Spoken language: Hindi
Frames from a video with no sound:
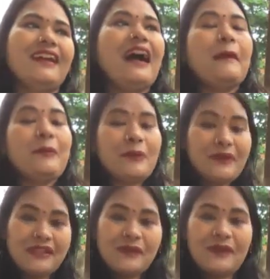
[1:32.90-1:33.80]
आप लोगों
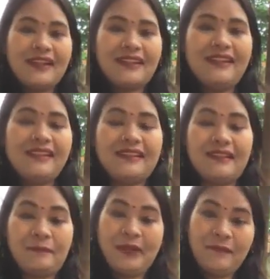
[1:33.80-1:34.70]
ने सुना कि
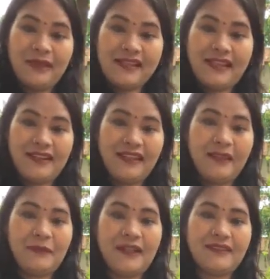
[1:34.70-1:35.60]
प्रेम के जाने
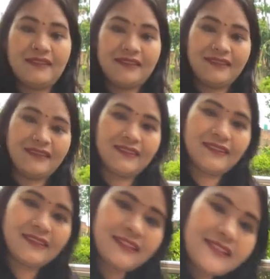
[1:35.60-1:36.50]
के बाद
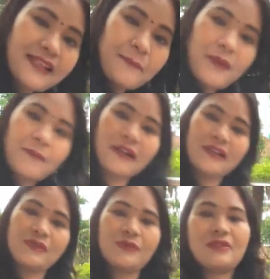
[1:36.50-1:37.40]
निशा अपना
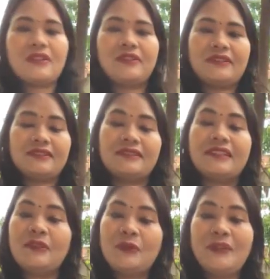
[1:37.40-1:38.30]
मंगलसूत्र और
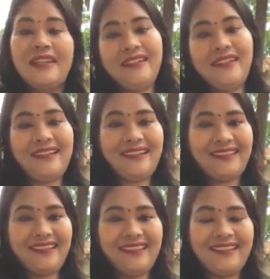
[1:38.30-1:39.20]
सिंदूर नहीं
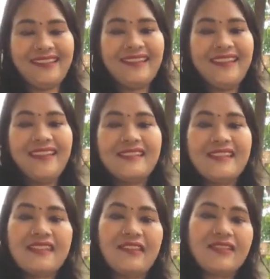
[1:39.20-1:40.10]
निकालती है
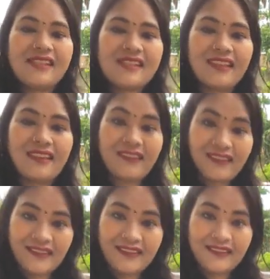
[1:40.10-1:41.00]
जिसकी वजह से
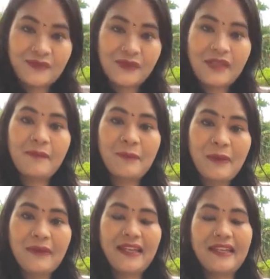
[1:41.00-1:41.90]
उसकी
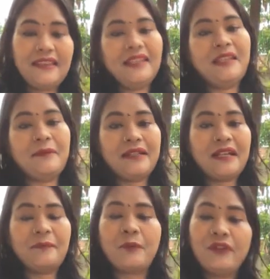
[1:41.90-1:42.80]
मम्मी भी कहती हैं कि बेटा
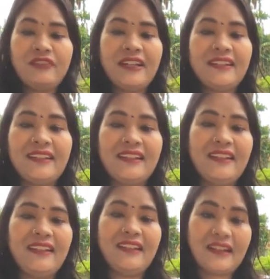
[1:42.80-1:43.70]
आप कोई फ़ायदा
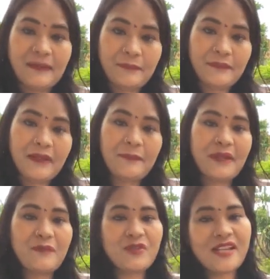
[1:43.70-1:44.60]
नहीं अपना
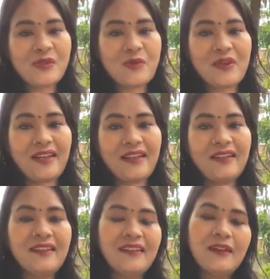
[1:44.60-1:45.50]
प्रेम तो जा चुका
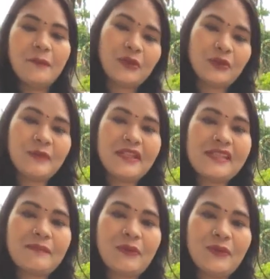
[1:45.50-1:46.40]
है फिर तुम ये
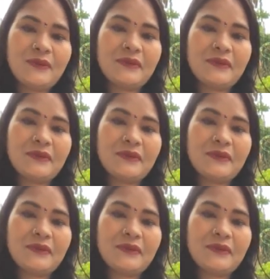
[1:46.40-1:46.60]
सब क्यों